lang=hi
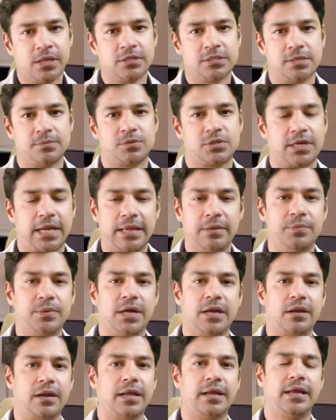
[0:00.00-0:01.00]
सब्सक्राइब
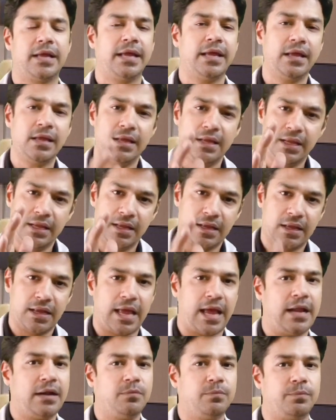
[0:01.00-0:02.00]
कर रखें
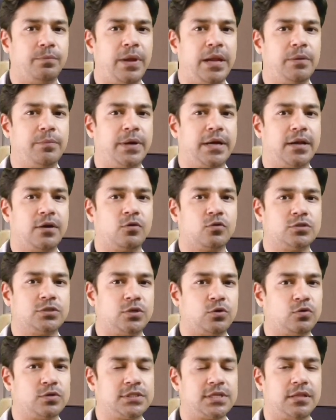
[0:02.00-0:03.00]
एंड बेल बटन को
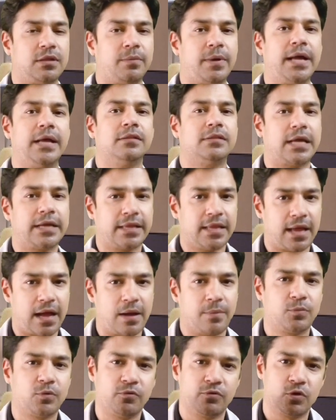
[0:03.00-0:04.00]
ज़रूर से दबाएं ताकि
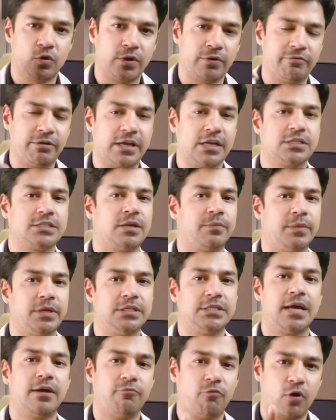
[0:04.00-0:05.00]
आपको नोटिफिकेशन मिल
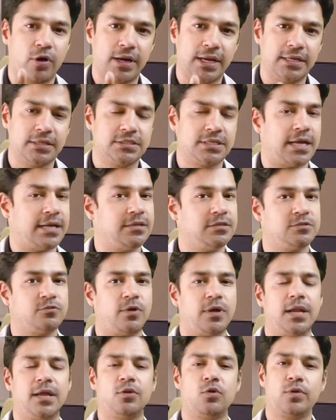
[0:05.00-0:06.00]
जाए वार्निंग साइंस
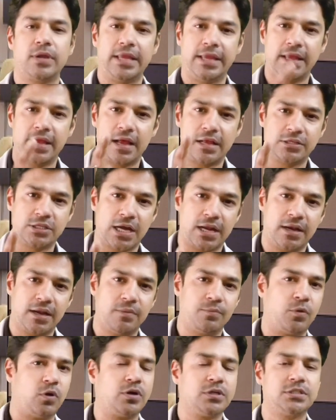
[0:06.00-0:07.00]
वाला क्योंकि ये आज जानना
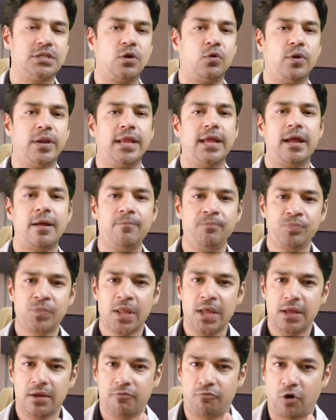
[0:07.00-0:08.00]
बहुत ज़रूरी है
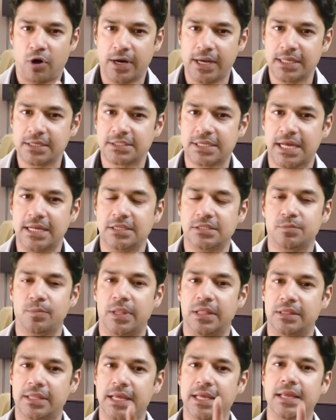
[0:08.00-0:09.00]
वार्निंग साइंस
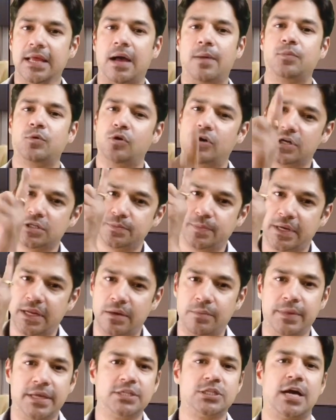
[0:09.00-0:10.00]
मिलते ही आपको
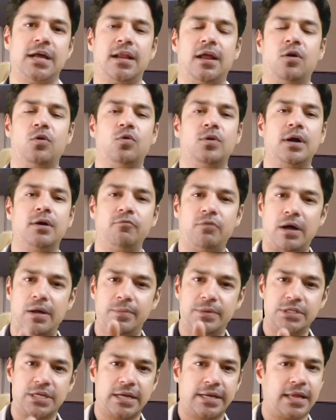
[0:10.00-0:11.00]
हॉस्पिटल में जाना होगा वहाँ
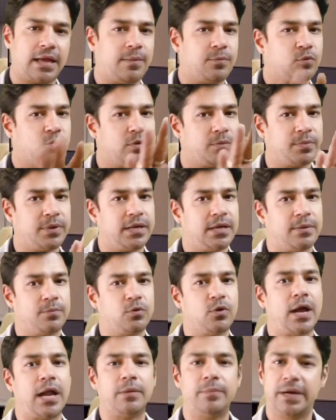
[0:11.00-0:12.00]
पे जाके आपको अपने आप
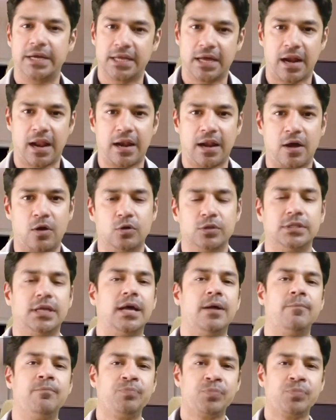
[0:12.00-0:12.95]
को एडमिट कराना होता है